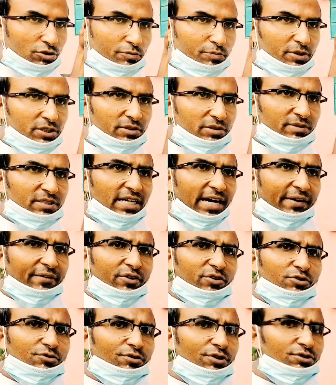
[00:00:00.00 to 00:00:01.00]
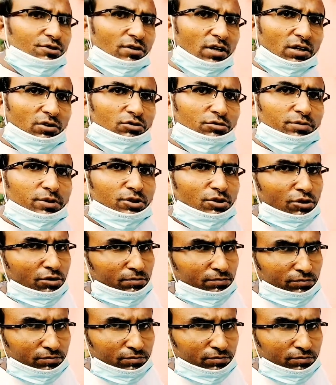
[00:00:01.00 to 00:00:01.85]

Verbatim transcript: পৃথিবীতে আয়নিক যৌগের সংখ্যা খুবই কম